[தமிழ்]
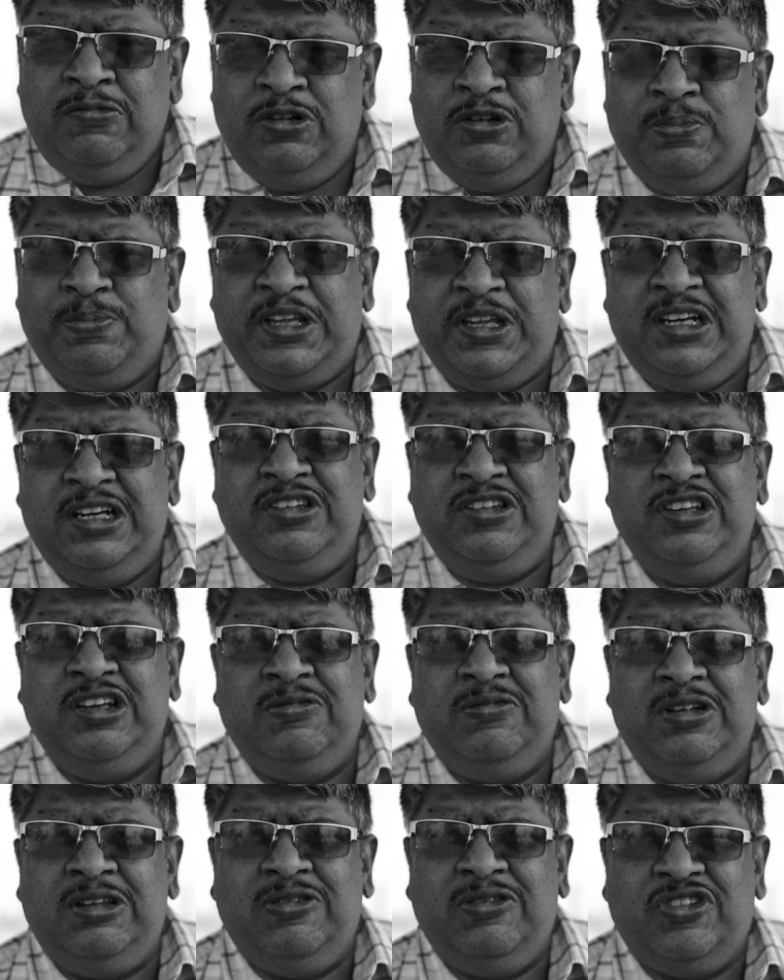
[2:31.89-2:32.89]
ஒரு பதினஞ்சு
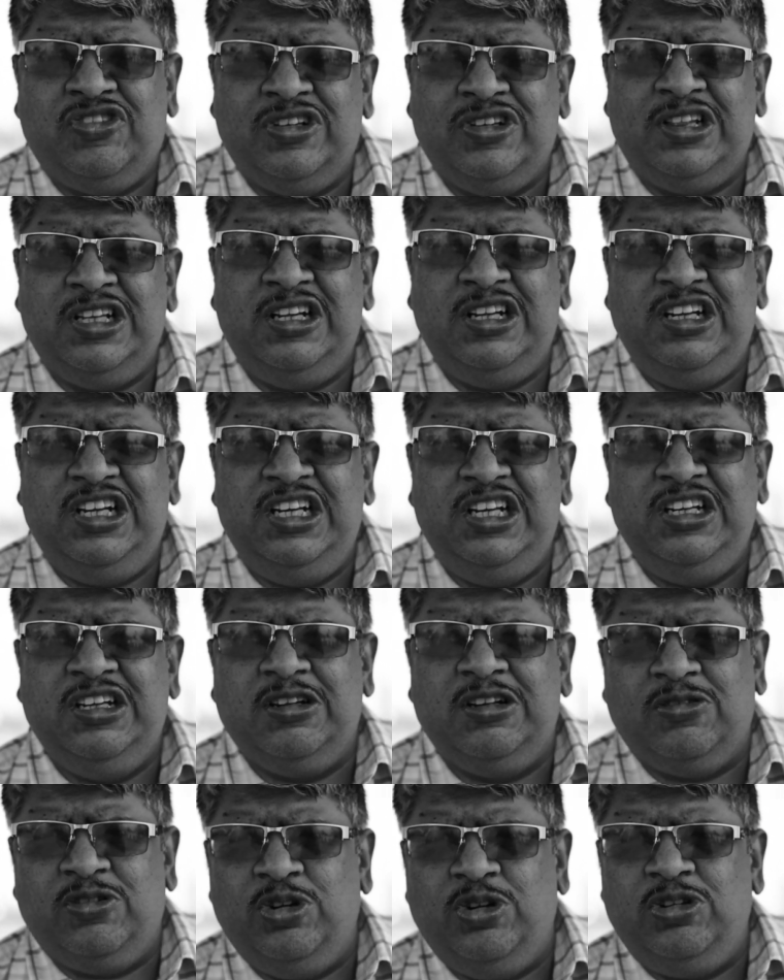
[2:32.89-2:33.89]
இருபது வருஷத்தில்
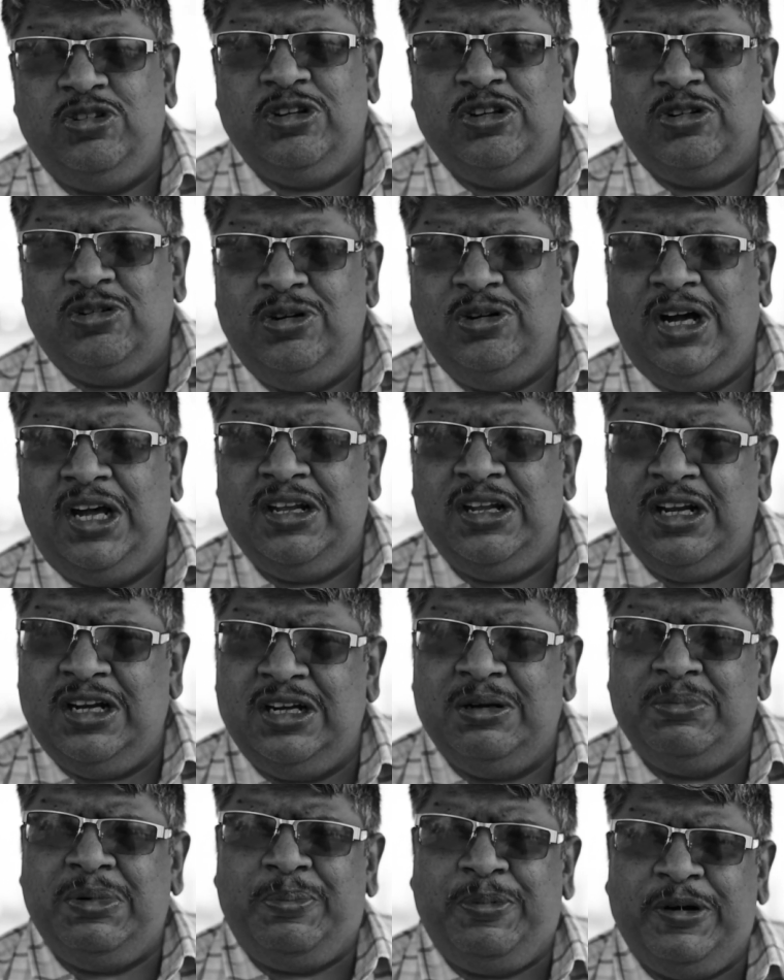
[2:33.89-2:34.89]
லீனியர் க்ரோத் இருக்கும்
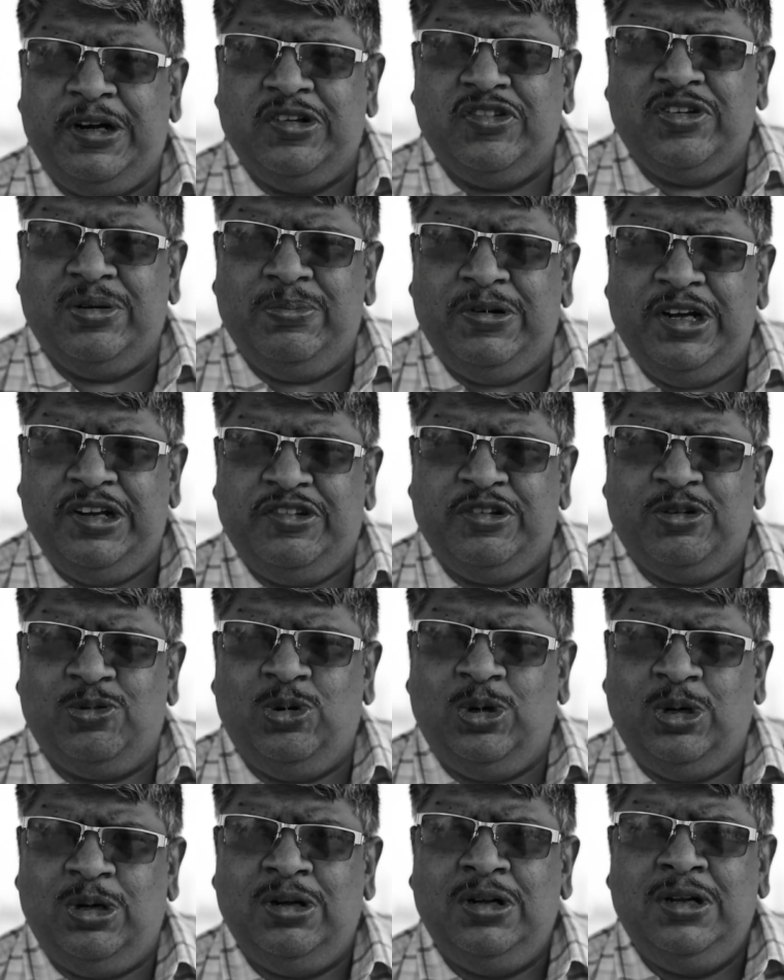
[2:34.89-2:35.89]
அதனால் நம்ம பணம்
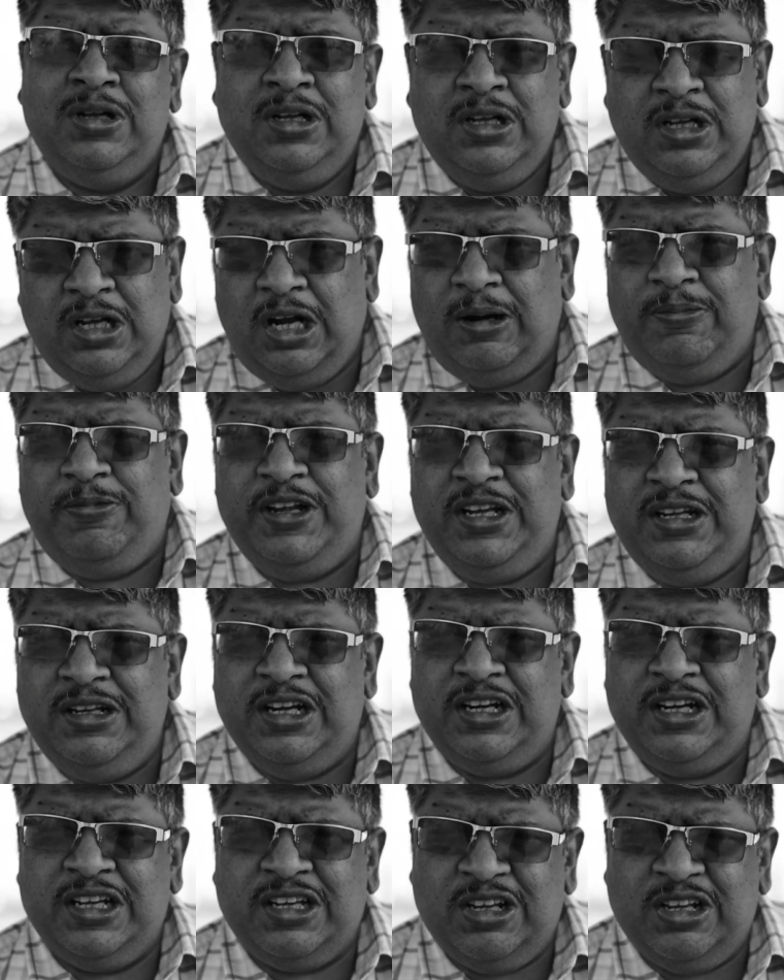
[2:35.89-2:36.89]
சம்பாதிச்சிருவோம் அப்படின்னு
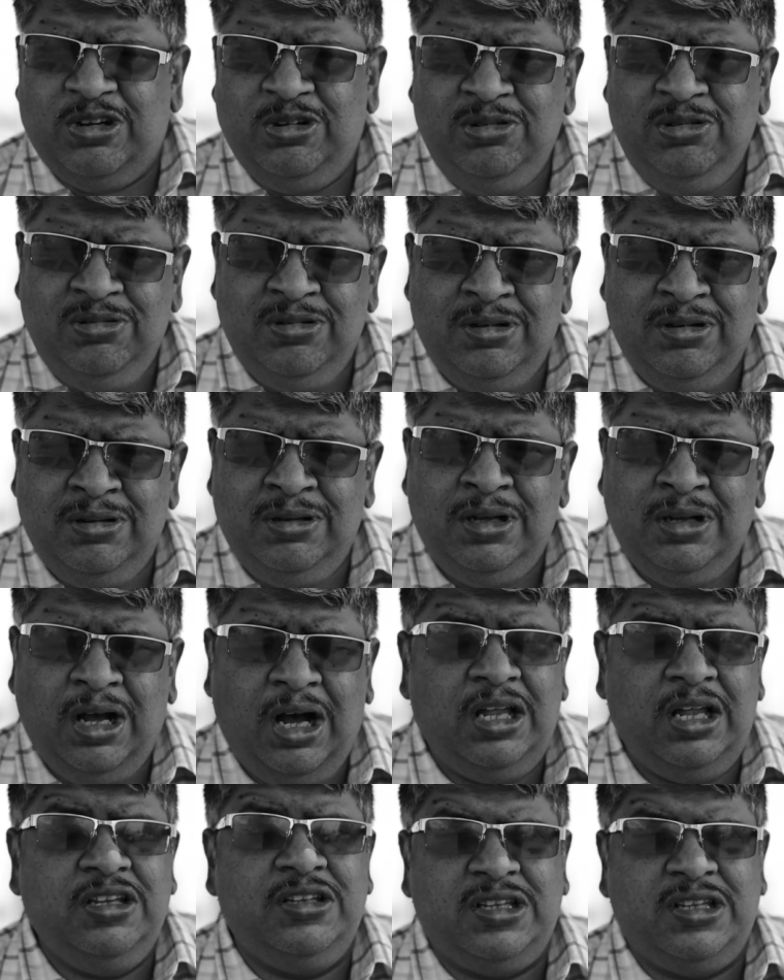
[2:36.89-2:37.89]
நினைக்கிறோம்
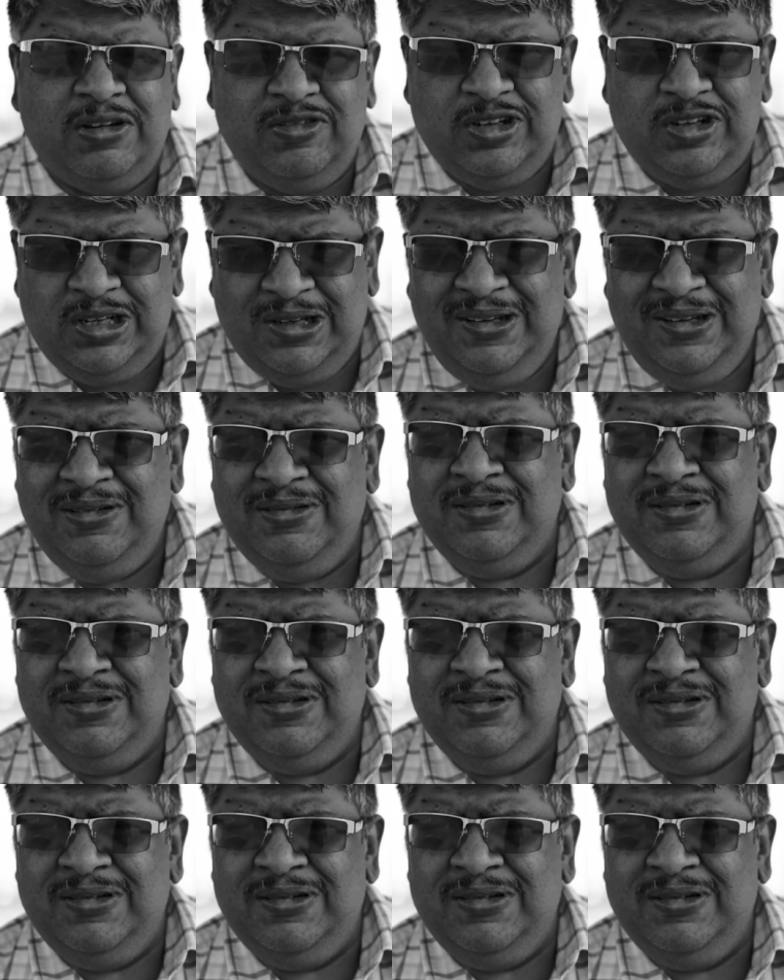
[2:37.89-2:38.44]
அது தவறு